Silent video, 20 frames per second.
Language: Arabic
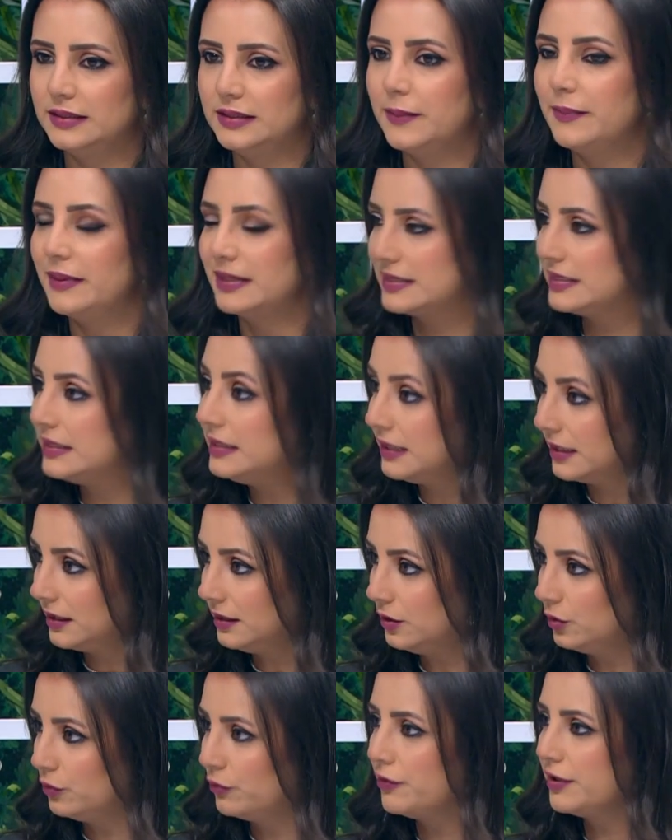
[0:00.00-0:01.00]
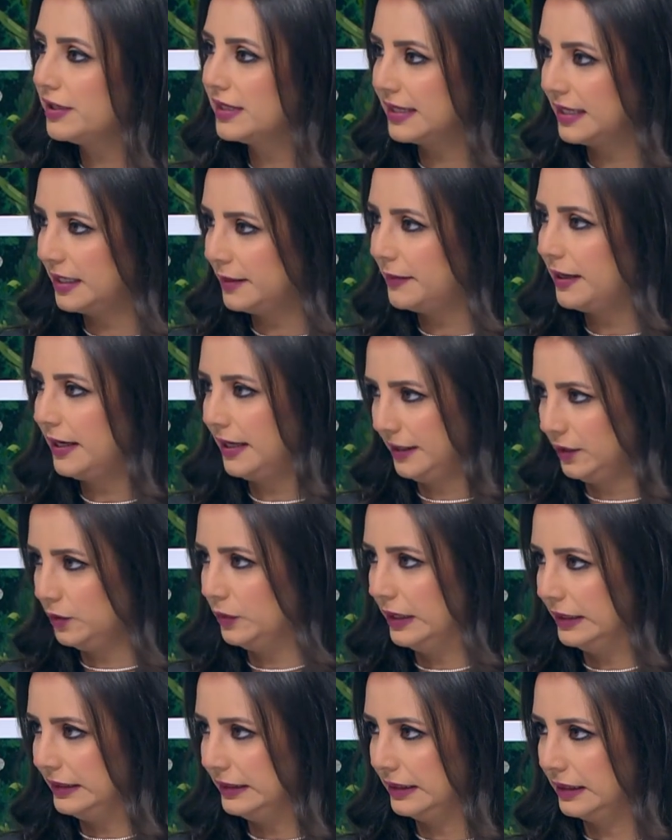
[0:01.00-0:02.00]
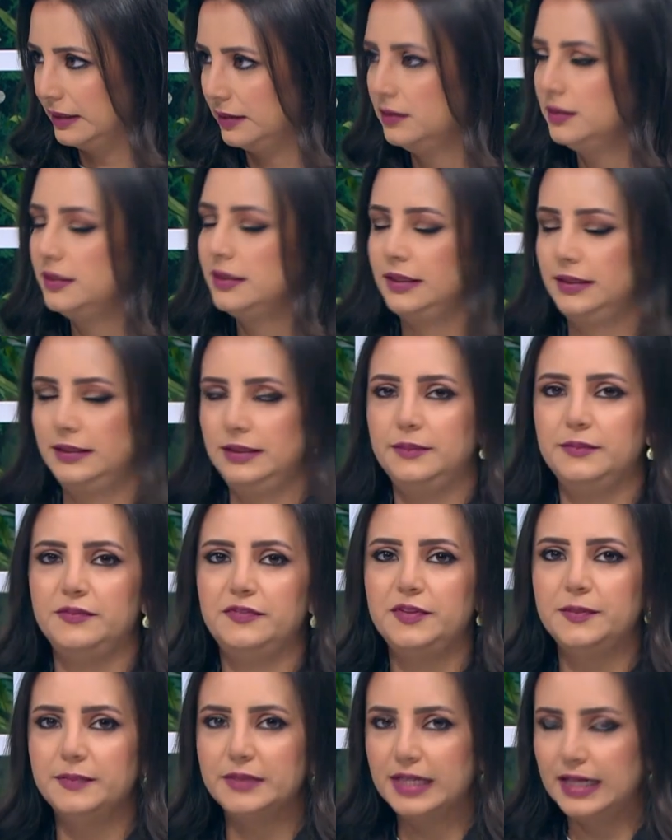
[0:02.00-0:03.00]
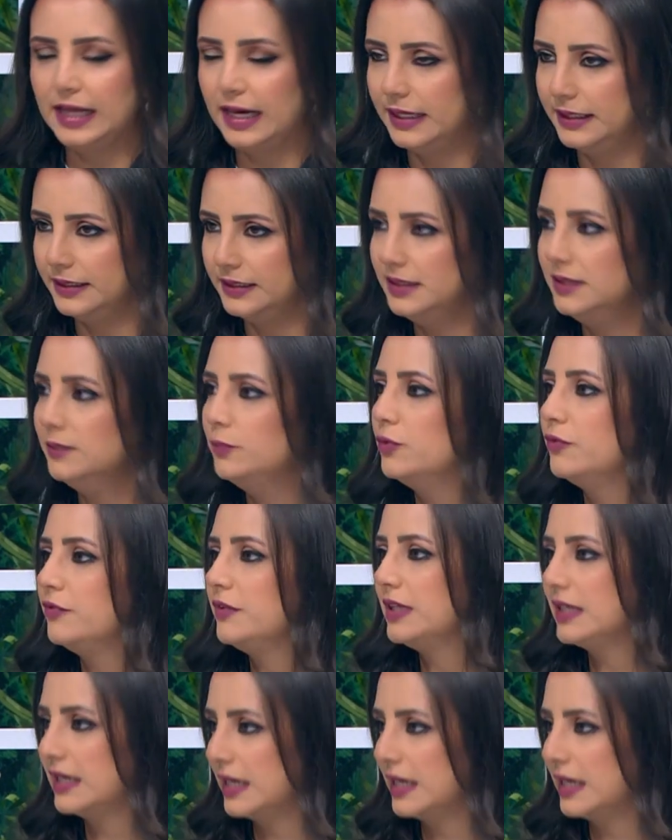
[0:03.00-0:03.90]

نباتيه وفي كريمه حيوانيه آه يعني في من الحليب وفي